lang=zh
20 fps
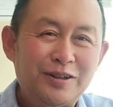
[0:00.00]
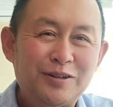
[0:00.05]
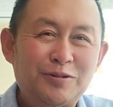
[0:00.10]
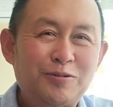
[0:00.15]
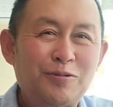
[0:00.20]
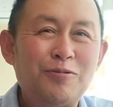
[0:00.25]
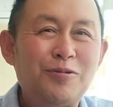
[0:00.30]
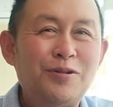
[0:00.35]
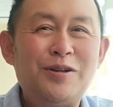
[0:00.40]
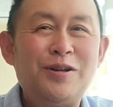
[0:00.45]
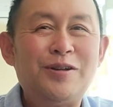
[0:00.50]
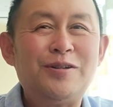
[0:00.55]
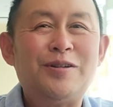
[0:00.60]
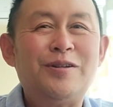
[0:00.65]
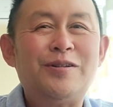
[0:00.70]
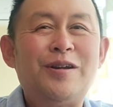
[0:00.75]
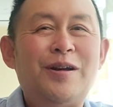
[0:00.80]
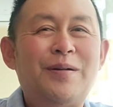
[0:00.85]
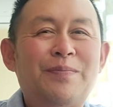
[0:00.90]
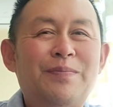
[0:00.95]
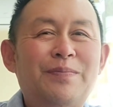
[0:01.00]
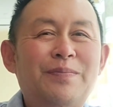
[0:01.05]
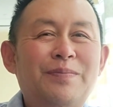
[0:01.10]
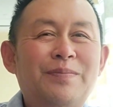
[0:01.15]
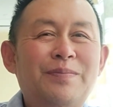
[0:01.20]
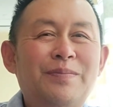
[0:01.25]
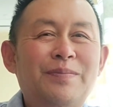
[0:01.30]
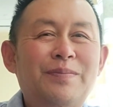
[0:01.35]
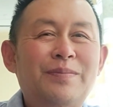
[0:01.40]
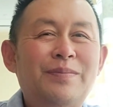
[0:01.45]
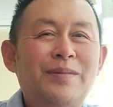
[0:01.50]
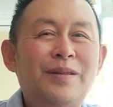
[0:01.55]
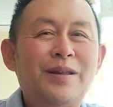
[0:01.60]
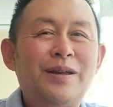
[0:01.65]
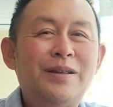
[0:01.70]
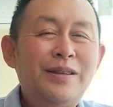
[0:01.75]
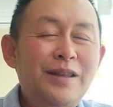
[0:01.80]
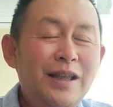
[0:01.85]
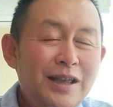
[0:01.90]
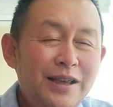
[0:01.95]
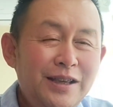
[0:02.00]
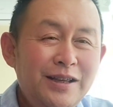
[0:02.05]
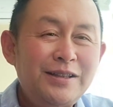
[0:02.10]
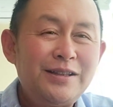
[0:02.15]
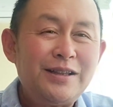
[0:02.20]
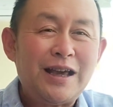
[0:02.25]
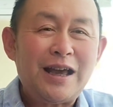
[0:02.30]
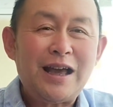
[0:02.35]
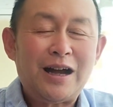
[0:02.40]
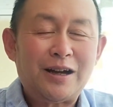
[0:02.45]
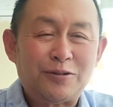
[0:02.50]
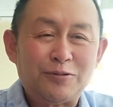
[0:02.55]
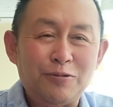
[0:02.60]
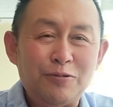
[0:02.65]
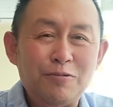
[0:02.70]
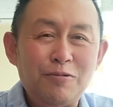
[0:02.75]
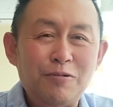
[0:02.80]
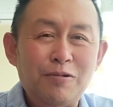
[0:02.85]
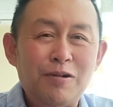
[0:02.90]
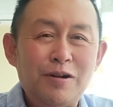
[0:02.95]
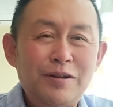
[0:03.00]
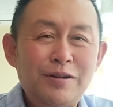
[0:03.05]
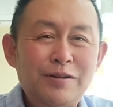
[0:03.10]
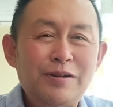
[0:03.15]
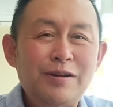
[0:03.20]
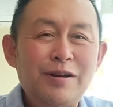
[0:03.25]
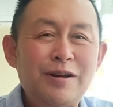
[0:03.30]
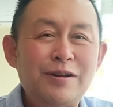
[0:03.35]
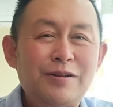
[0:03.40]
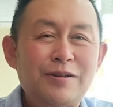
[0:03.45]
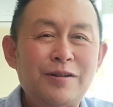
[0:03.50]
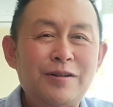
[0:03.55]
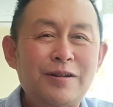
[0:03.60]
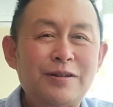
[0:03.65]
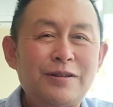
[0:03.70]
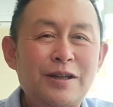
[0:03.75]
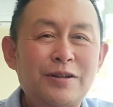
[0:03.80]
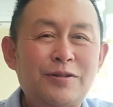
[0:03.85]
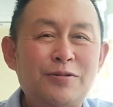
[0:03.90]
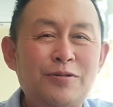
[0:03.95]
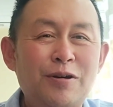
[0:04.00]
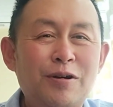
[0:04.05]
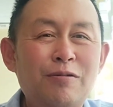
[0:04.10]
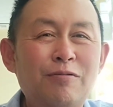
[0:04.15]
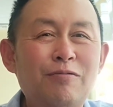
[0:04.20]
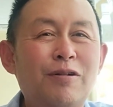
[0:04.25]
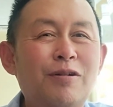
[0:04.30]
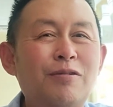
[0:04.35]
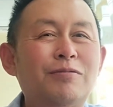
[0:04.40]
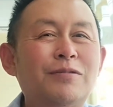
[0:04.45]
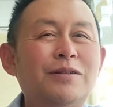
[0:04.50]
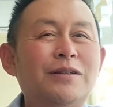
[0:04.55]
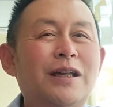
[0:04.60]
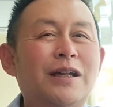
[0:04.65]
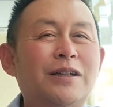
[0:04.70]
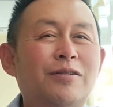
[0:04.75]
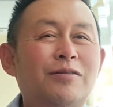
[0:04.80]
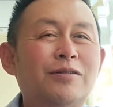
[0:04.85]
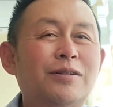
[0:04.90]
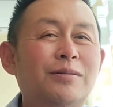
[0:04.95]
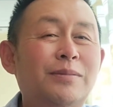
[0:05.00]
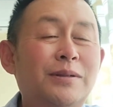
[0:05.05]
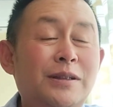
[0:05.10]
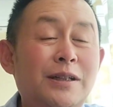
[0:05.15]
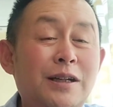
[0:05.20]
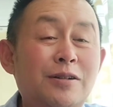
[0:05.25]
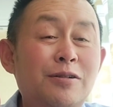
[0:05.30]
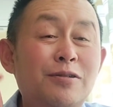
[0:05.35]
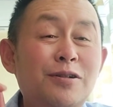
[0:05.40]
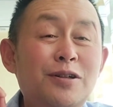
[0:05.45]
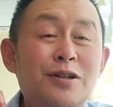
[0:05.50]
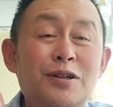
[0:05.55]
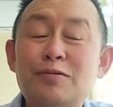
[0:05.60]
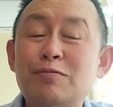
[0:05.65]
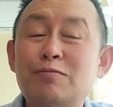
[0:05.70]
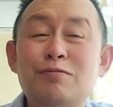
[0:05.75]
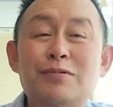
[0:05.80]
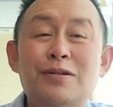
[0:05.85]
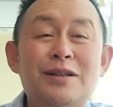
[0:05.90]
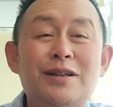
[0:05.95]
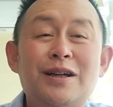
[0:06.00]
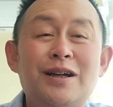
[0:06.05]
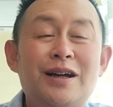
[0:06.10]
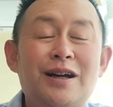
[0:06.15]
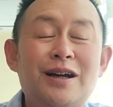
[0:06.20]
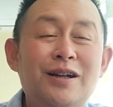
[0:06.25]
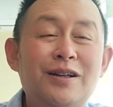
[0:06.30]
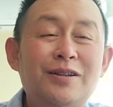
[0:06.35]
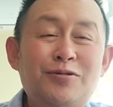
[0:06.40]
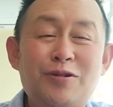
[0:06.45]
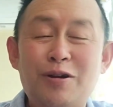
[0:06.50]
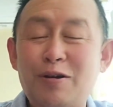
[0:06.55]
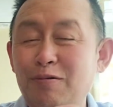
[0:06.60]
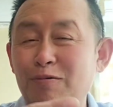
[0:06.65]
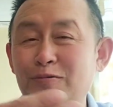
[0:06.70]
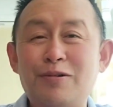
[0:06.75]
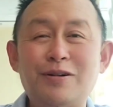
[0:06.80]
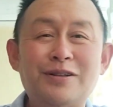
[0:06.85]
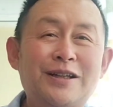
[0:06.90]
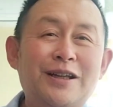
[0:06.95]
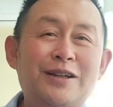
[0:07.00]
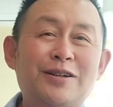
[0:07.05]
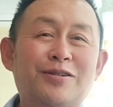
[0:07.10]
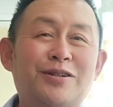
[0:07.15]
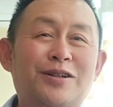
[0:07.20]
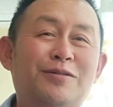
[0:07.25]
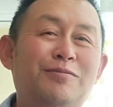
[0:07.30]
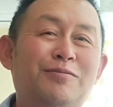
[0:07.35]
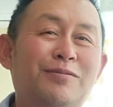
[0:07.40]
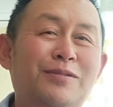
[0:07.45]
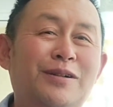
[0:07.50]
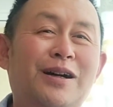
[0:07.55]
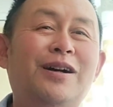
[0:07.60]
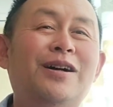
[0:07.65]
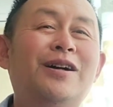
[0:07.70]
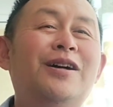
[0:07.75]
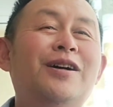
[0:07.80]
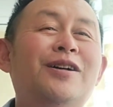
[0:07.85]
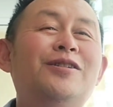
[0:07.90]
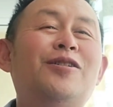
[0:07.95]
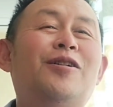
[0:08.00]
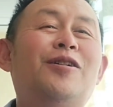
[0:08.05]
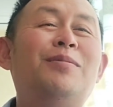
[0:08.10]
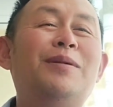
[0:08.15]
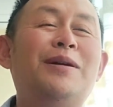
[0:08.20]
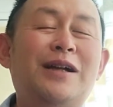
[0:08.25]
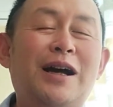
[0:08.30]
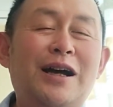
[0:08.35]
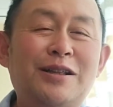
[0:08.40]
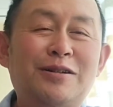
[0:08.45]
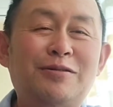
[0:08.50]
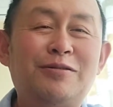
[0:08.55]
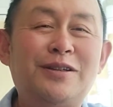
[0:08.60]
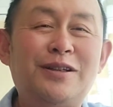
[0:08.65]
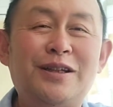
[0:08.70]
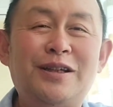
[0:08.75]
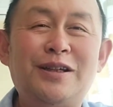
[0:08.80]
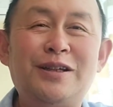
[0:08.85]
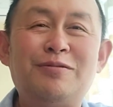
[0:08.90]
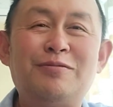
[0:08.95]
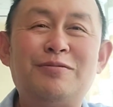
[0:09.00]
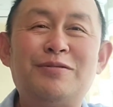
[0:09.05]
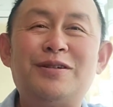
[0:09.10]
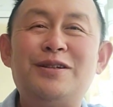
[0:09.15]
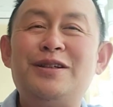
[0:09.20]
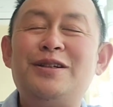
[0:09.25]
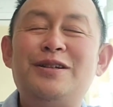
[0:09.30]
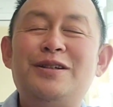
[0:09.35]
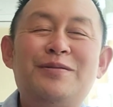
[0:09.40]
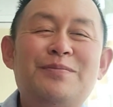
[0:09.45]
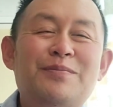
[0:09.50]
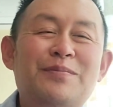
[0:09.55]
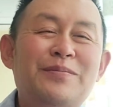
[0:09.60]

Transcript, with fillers: 上了中国音乐学院。那一年啊，中国音乐学院在全国共计才招什么？才招十五个人，啊，全国才招十五个，姚贝娜就是其中之一，